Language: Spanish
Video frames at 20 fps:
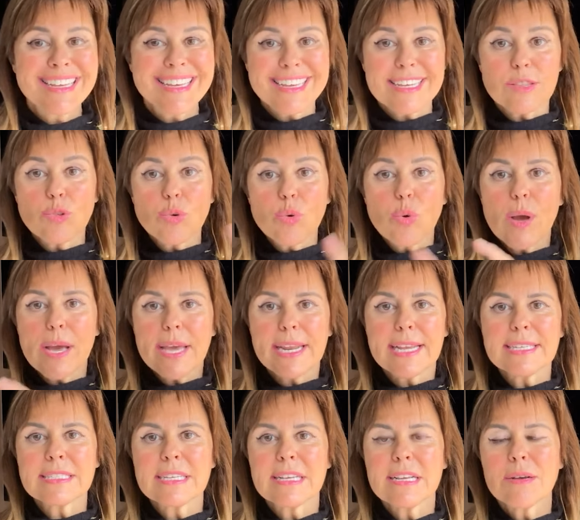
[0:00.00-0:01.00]
que tú
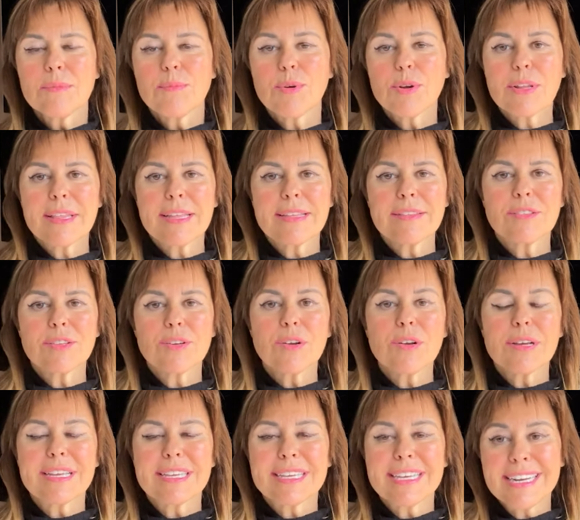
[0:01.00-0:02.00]
eres por
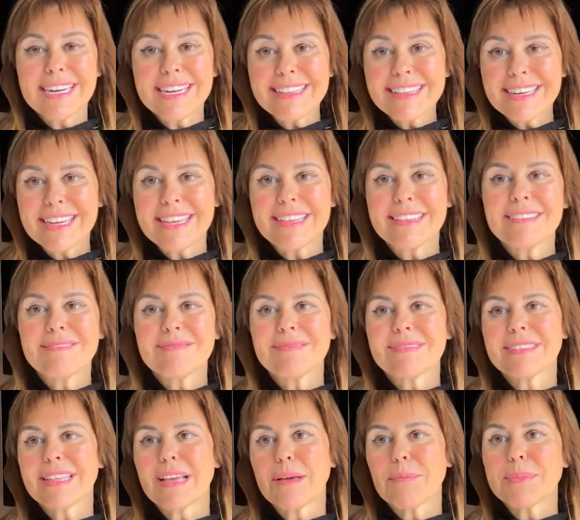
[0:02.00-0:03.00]
dentro y en el trading
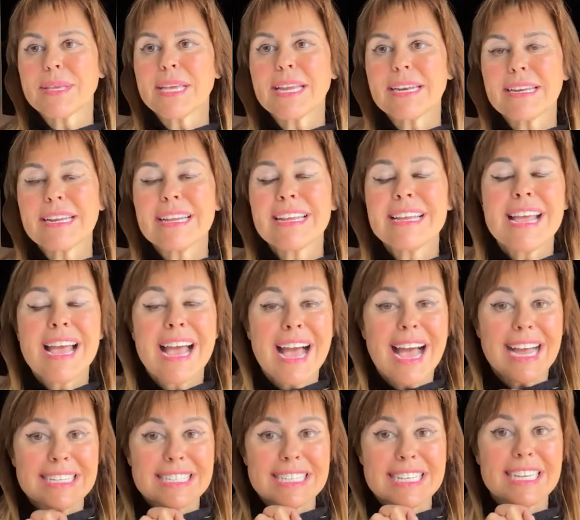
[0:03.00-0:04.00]
también.
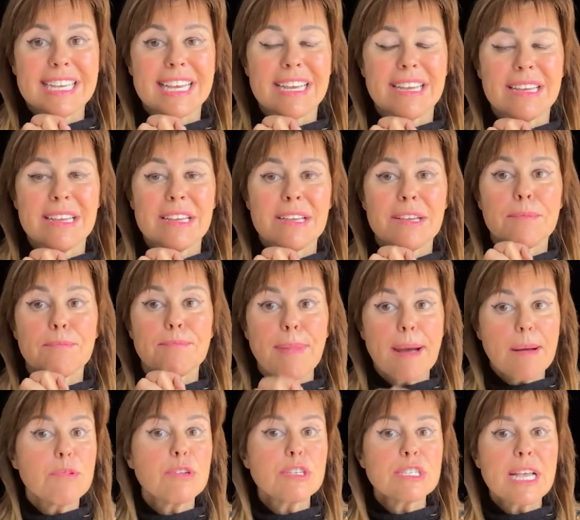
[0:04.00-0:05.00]
Así que
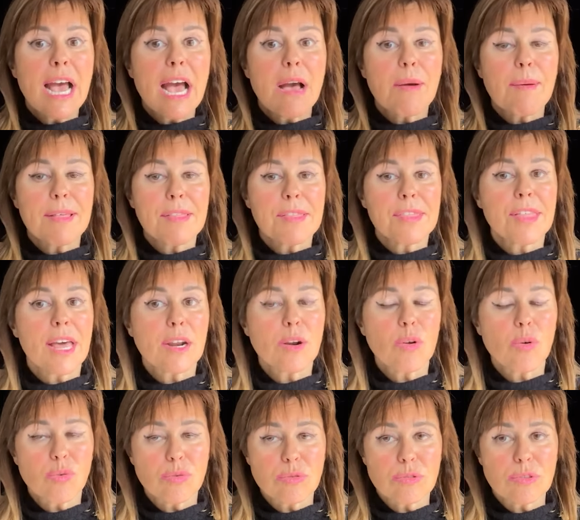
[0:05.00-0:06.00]
Vamos a avanzar
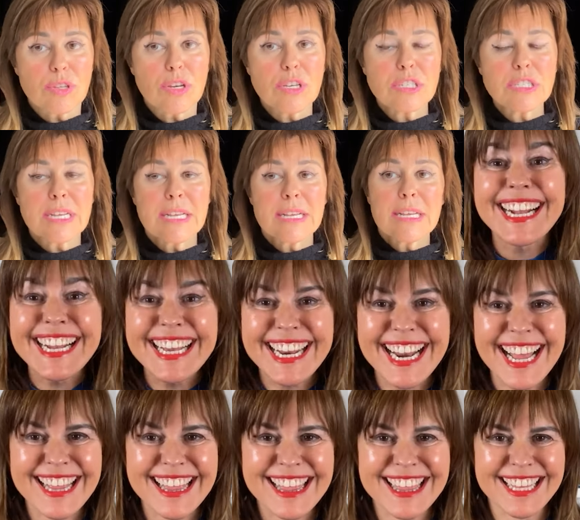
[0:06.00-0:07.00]
juntos
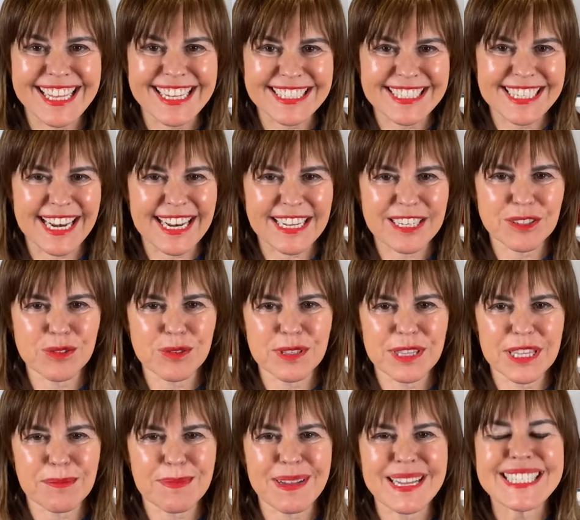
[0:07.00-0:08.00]
gracias a las
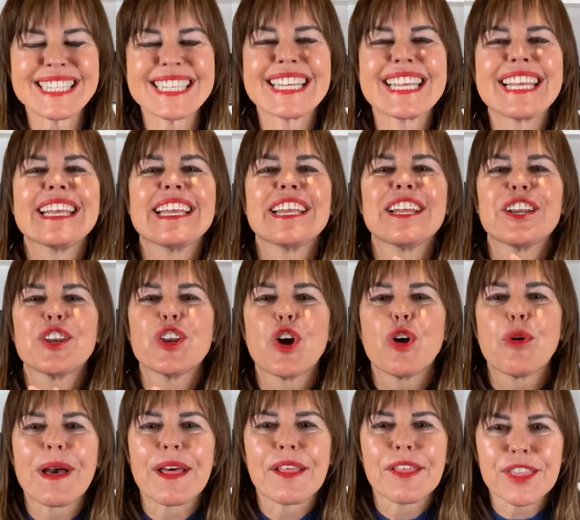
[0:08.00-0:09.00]
últimas
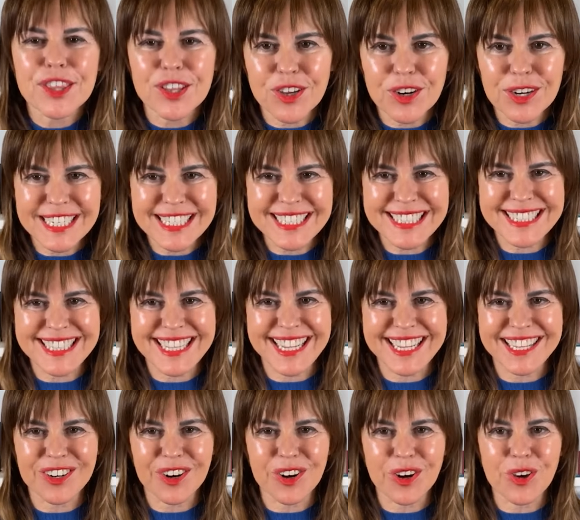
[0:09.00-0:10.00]
innovaciones
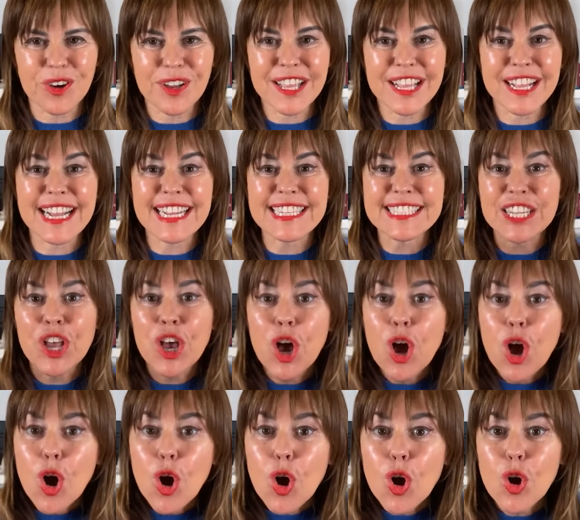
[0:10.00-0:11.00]
tecnológicas.
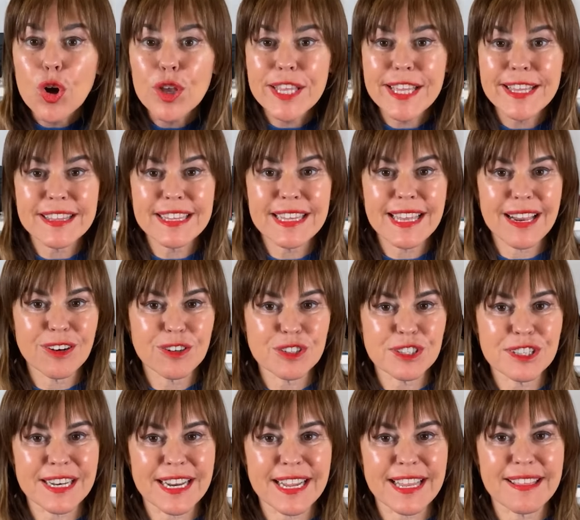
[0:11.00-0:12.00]
Hoy en día
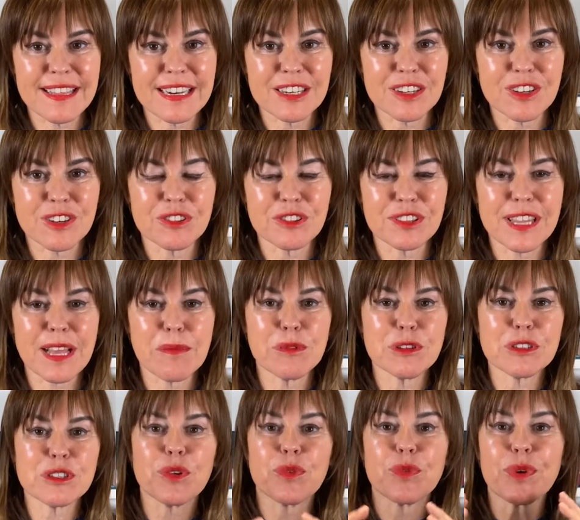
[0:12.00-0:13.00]
los traders
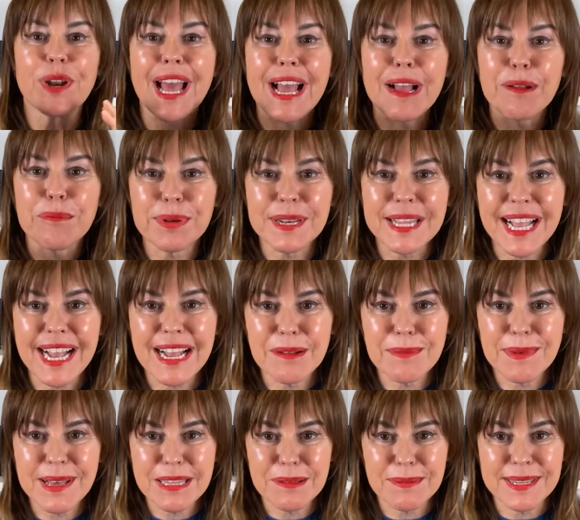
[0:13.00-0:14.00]
contamos con una amplia
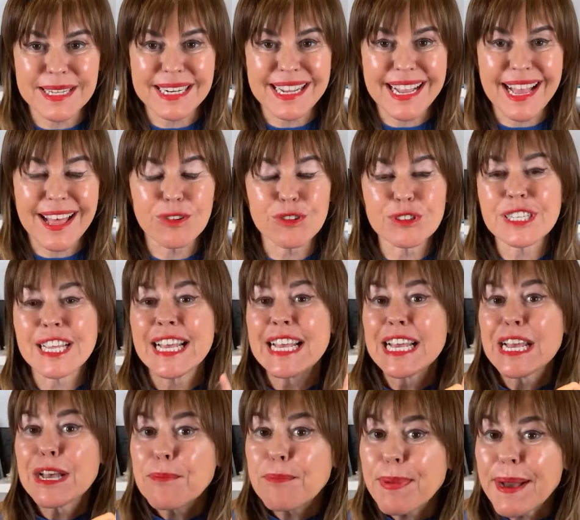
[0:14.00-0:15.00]
gama de mercados
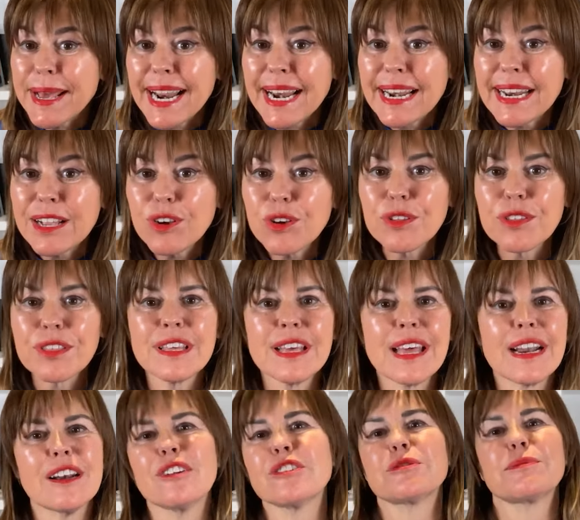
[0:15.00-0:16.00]
para
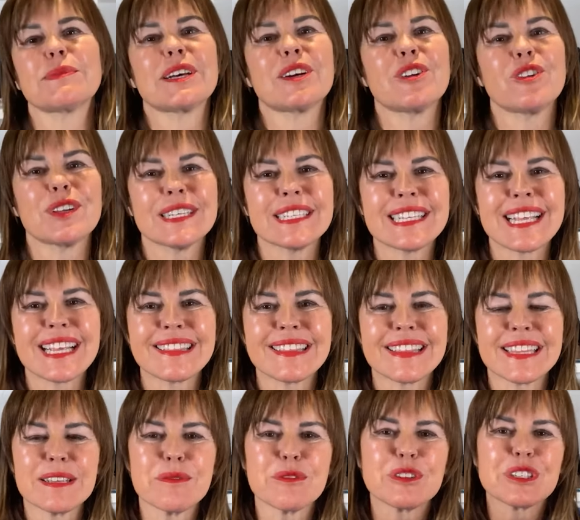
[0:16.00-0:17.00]
negociar los mejores
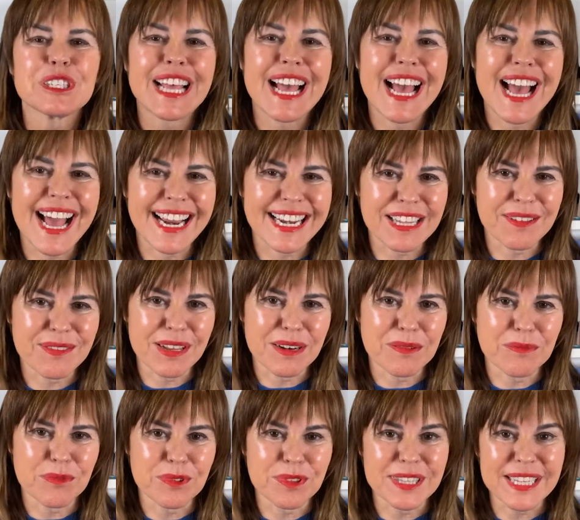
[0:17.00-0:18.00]
activos a
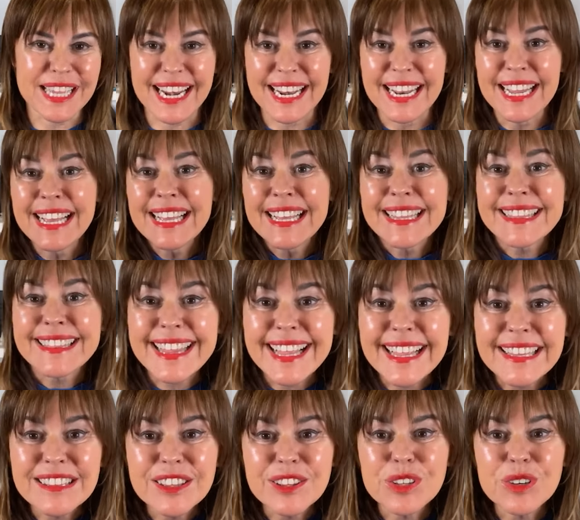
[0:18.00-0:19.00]
nivel mundial,
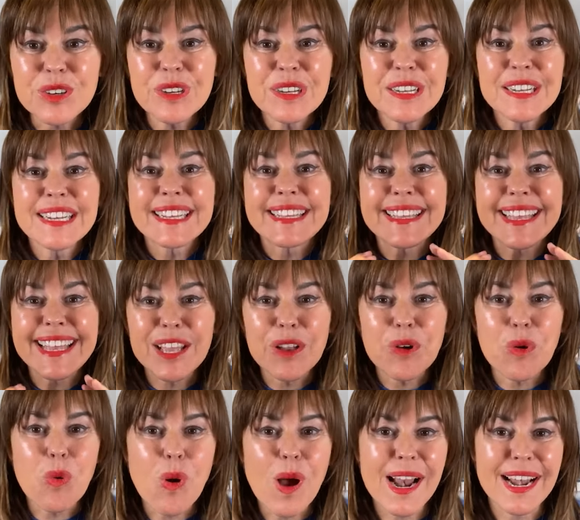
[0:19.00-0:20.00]
tanto que
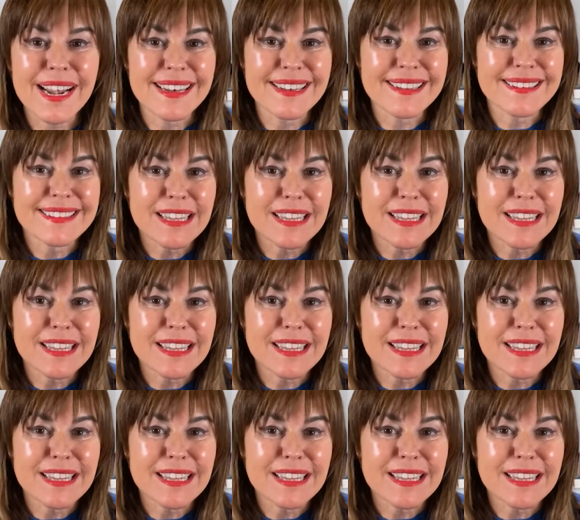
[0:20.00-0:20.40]
igual